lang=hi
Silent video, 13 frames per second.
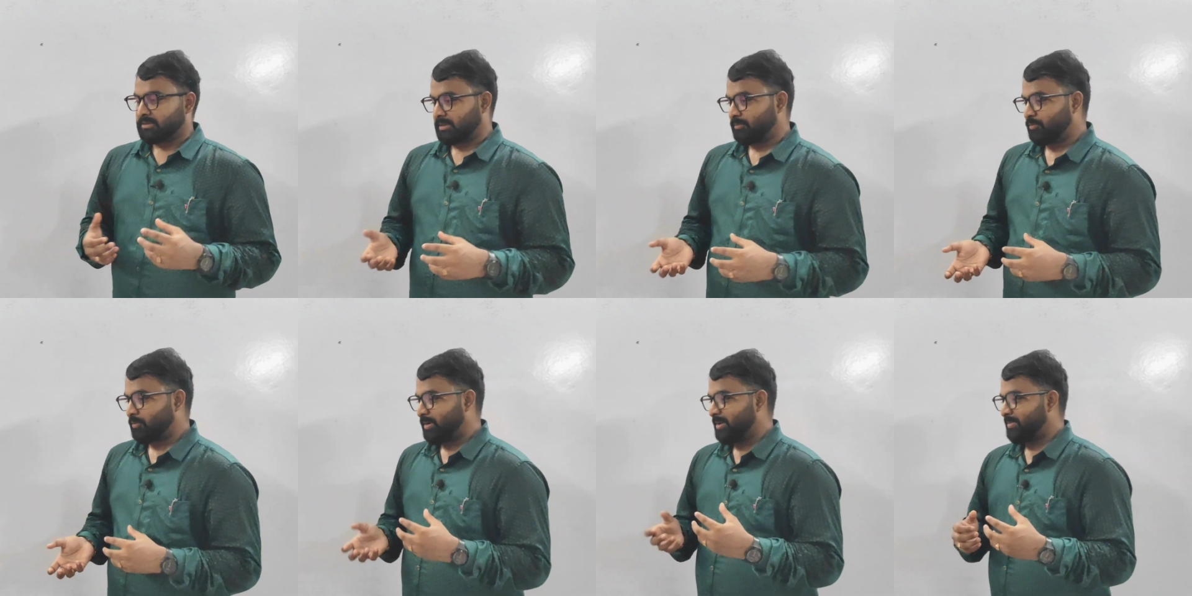तब
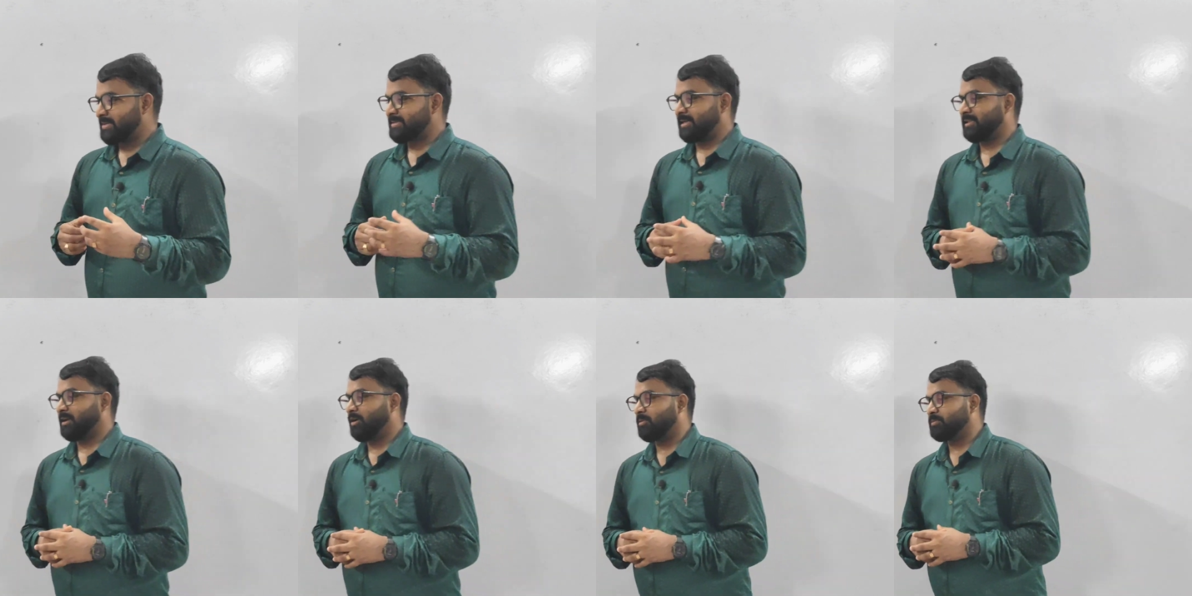वो मेरे पास
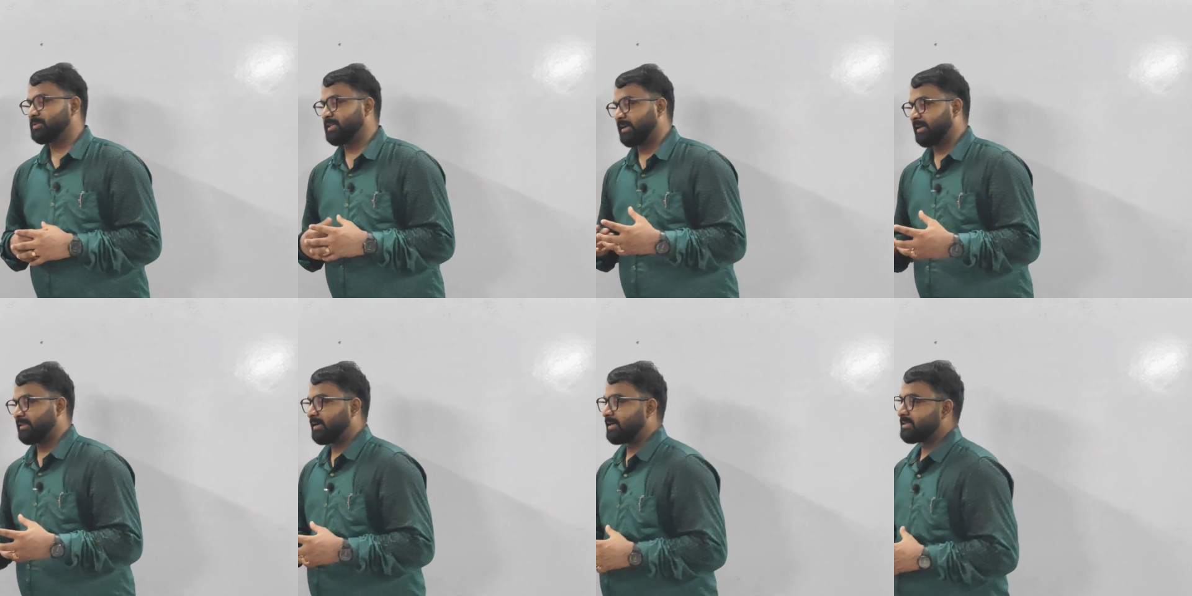आता है और मुझसे
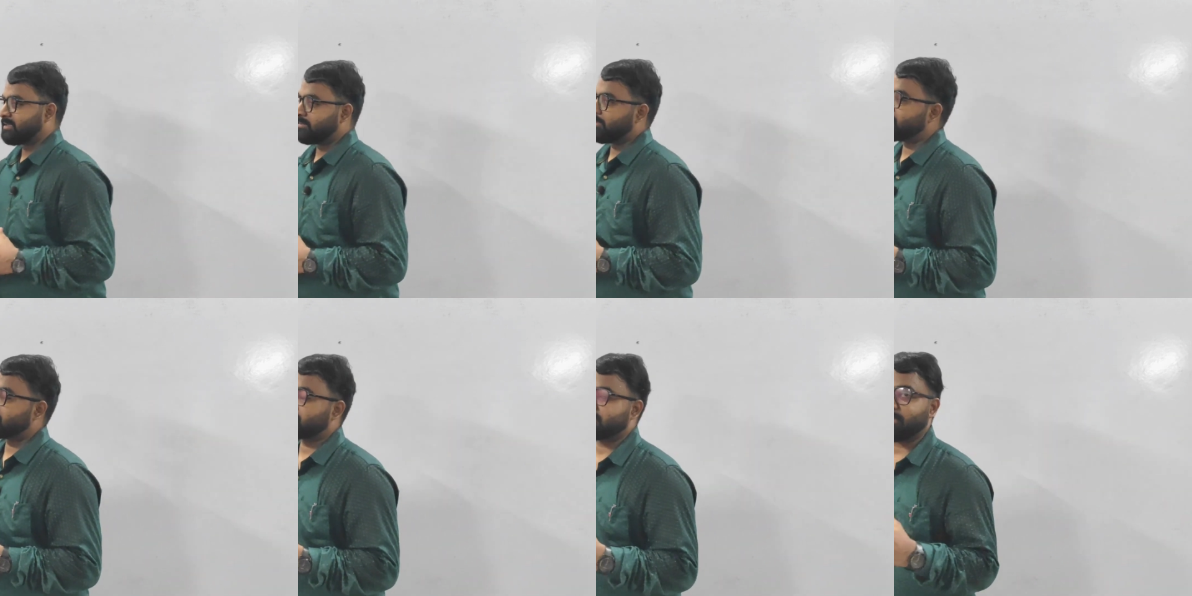कहता है कि सर मैं
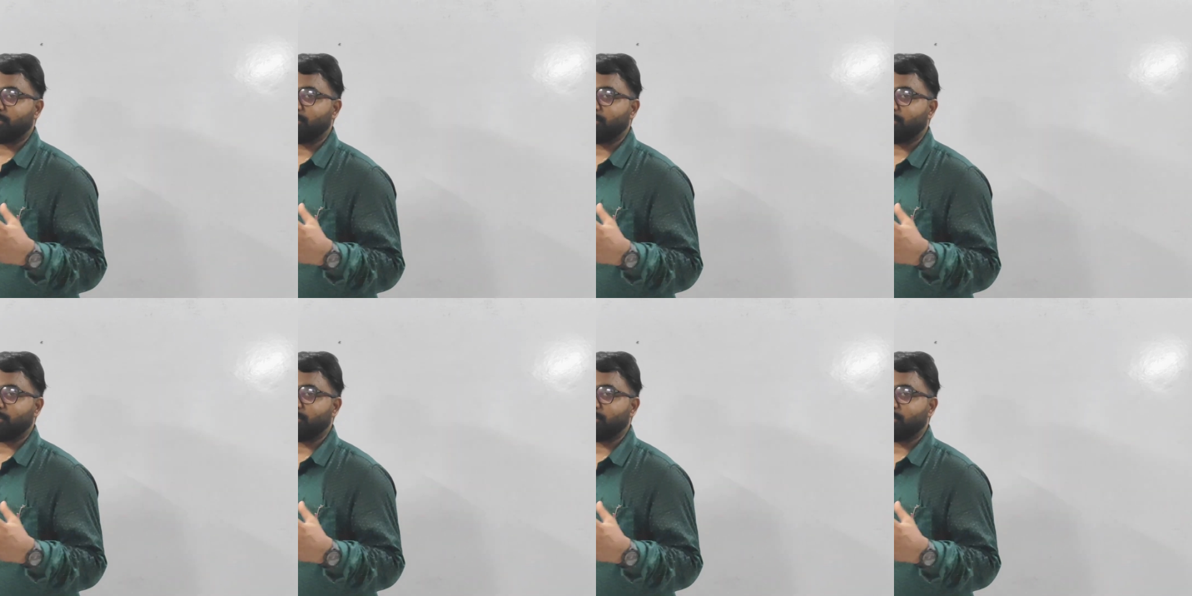उस